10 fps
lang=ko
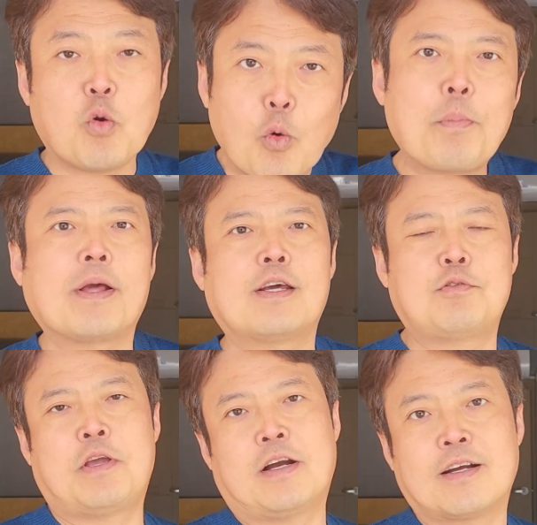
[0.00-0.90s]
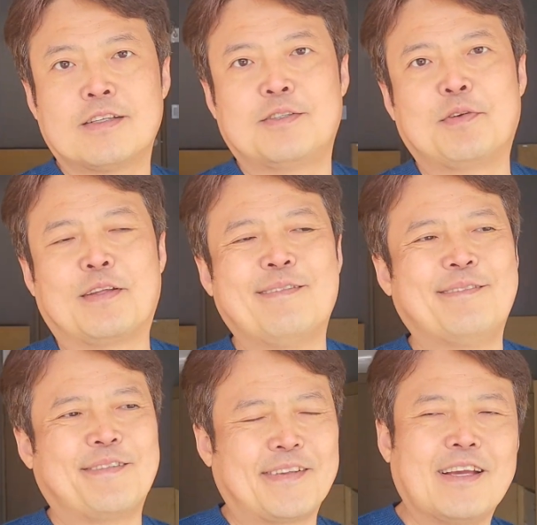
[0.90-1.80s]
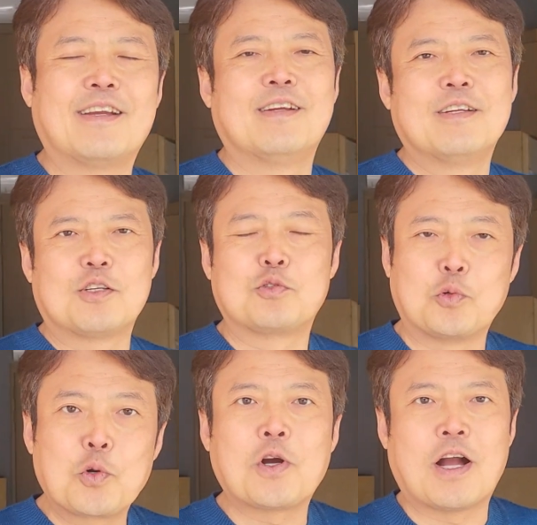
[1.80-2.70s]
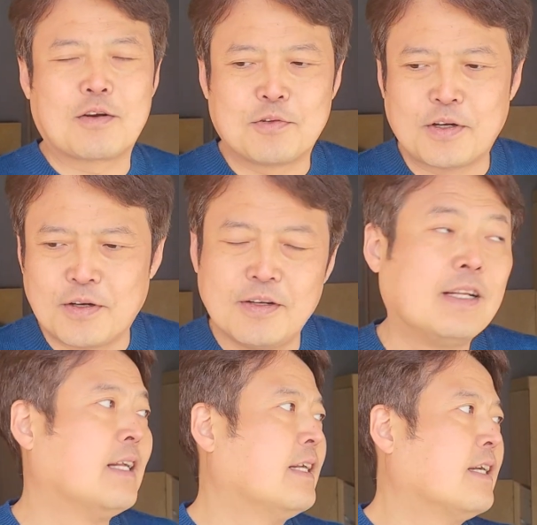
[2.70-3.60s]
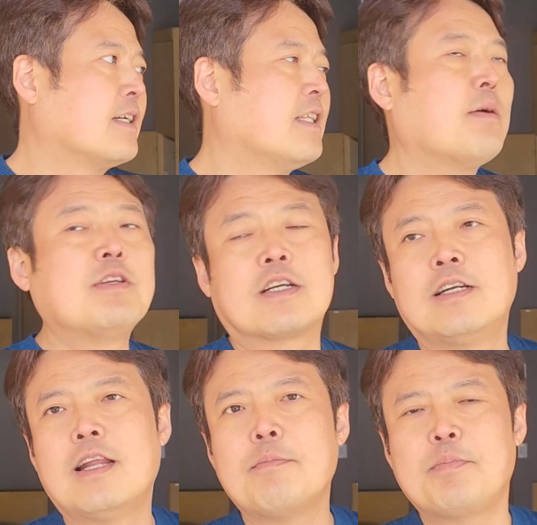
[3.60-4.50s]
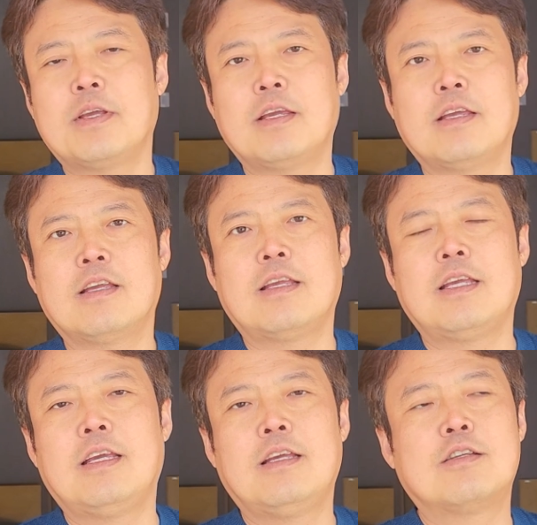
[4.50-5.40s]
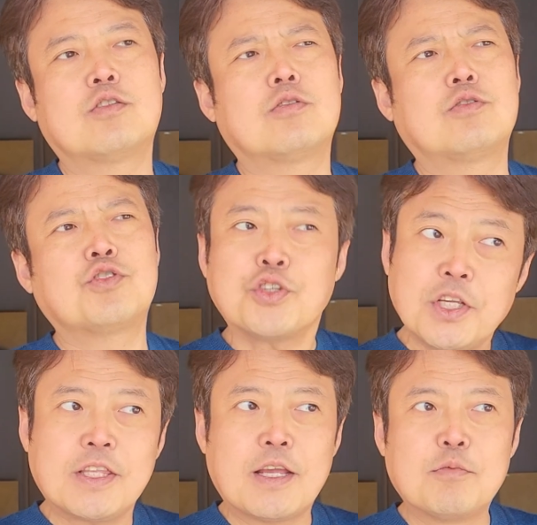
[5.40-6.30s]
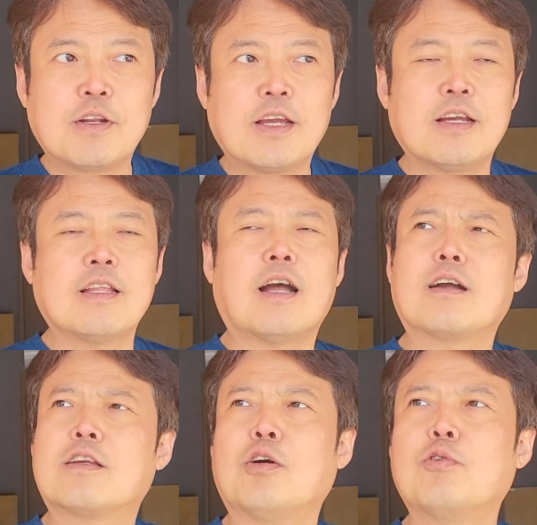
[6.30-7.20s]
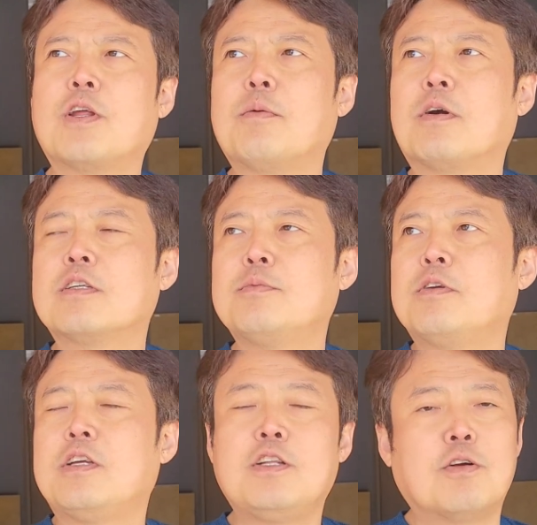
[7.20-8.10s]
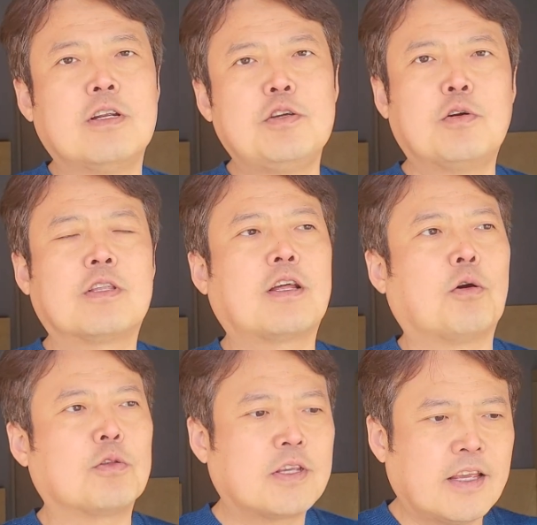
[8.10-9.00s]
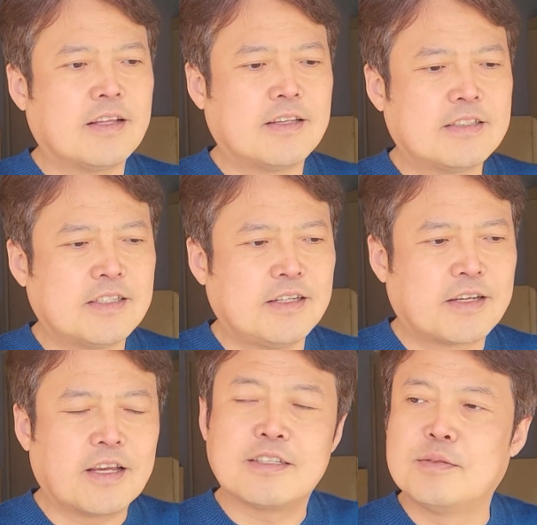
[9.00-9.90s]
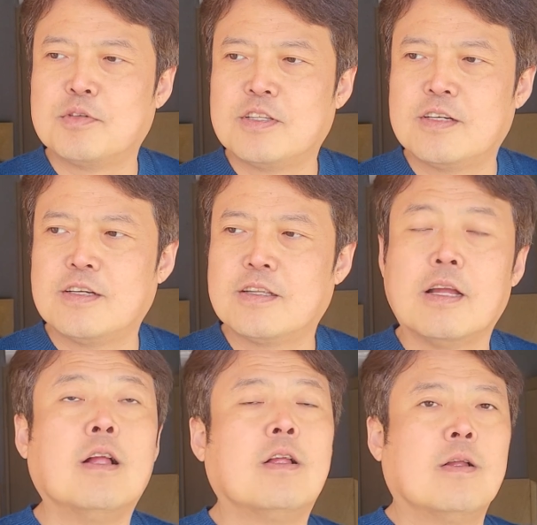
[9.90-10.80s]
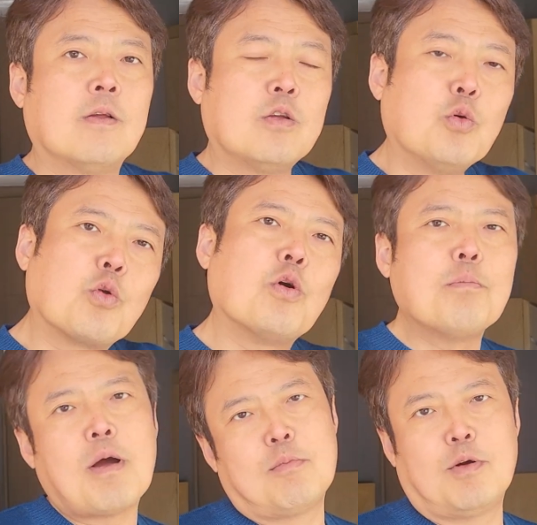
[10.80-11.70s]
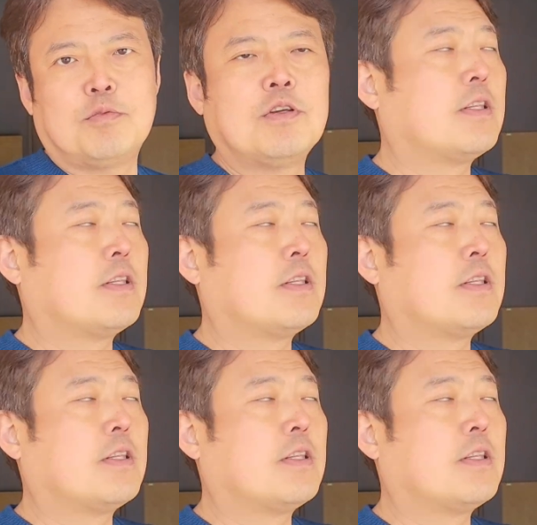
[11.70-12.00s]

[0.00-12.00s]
오페라로 예약하시면 예, 더 좋을 것 같고요. 그 다음에 이제 글램핑 이 추위 때문에 나 겨울에 뭐 12월, 1월, 2월 달에 어떻게 해야 되지? 이렇게 하시는 분들은 요런 방법도